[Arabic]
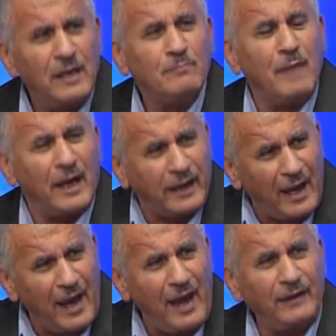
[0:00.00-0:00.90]

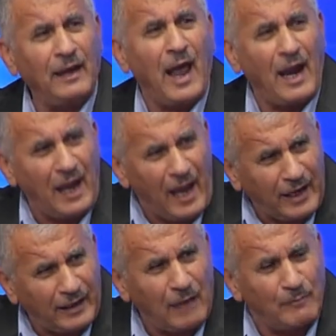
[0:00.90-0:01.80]
مكان
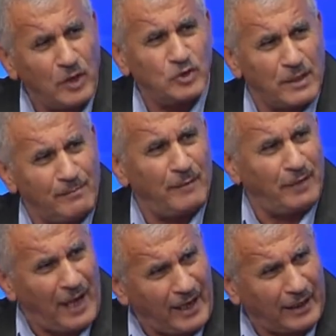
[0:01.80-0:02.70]
الهيكل ما يسمى
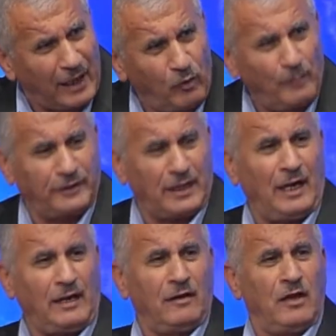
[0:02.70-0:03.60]
بالهيكل
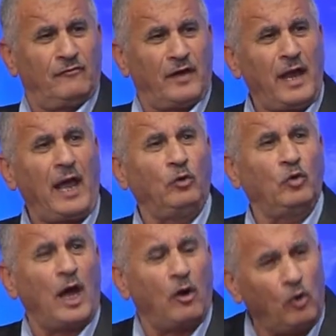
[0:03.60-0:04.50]
وبالتالي فنحن
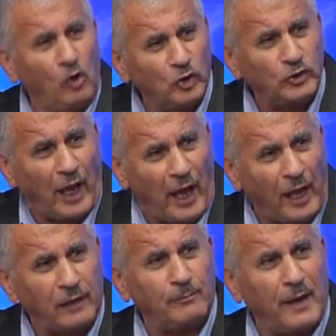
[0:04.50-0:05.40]
نخوض
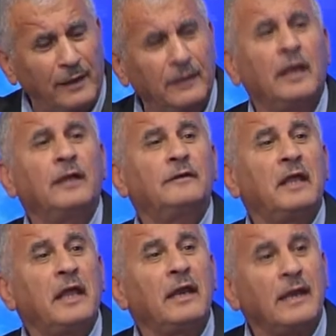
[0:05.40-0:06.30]
حربا
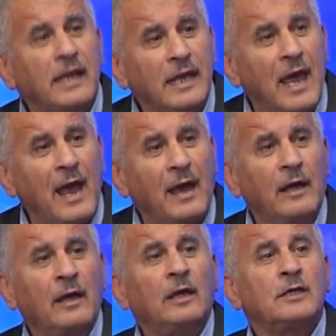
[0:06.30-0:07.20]
دينية
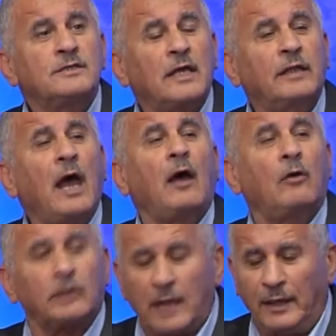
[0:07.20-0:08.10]
ست
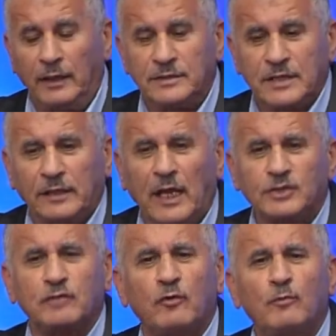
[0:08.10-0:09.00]
يعني
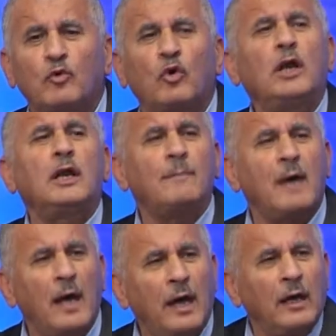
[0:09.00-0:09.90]
ستعصف بكل
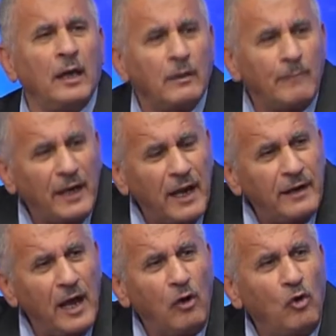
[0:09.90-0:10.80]
ما
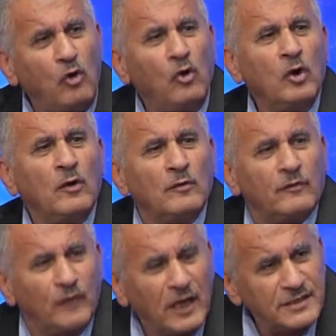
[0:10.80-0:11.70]
بنيناه
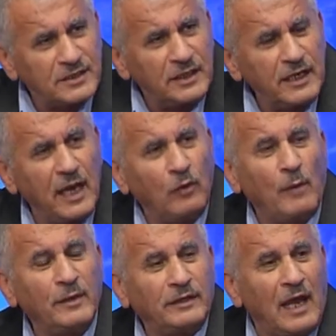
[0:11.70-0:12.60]
فلسطينيا
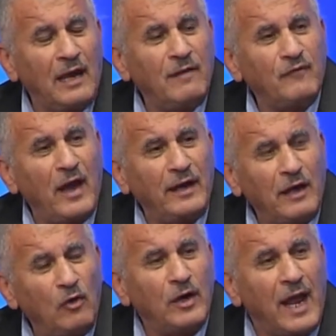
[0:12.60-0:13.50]
وبالتالي فان
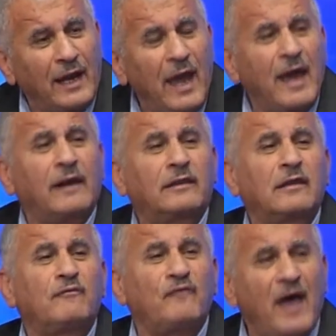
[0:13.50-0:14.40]
هناك
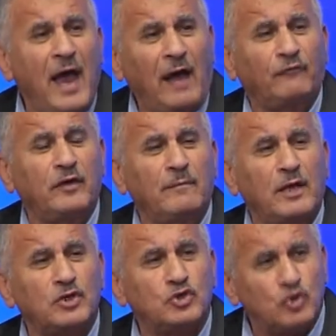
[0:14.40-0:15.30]
ارتفاع في
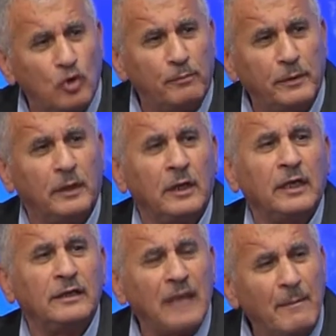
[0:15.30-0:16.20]
منسوب
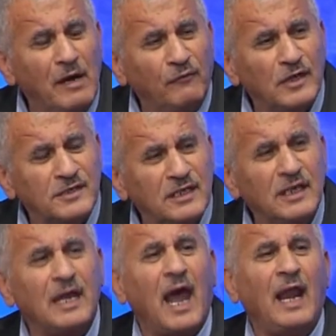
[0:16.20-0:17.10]
الدم
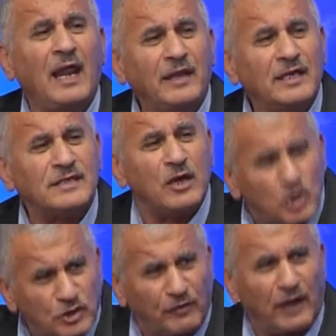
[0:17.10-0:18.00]
الفلسطيني الذي
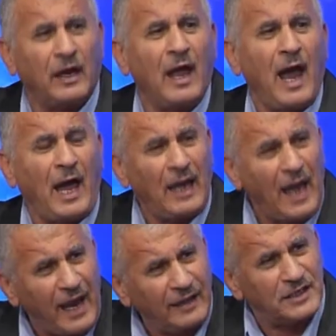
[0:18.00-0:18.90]
سيسفك
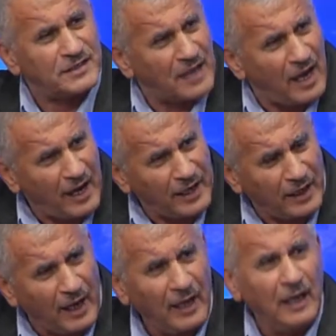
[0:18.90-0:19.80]
على ايدي
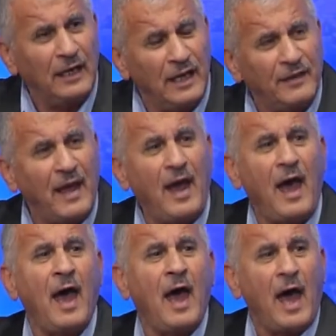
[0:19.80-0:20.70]
الصهاينه
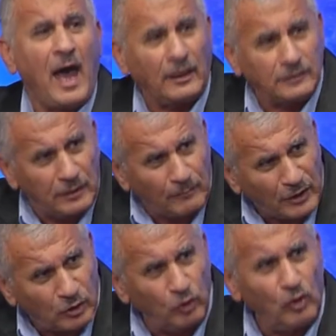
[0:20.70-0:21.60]
لذا
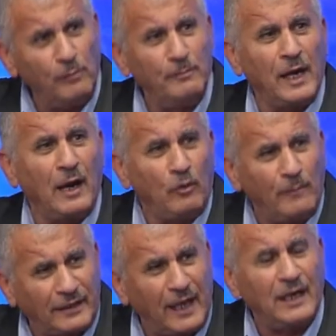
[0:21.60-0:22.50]
المطلوب من
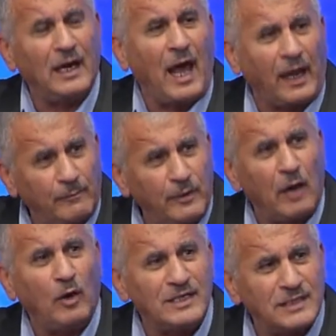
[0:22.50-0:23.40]
الأمتين العربية
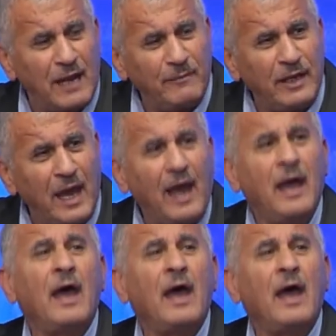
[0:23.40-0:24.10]
والإسلامية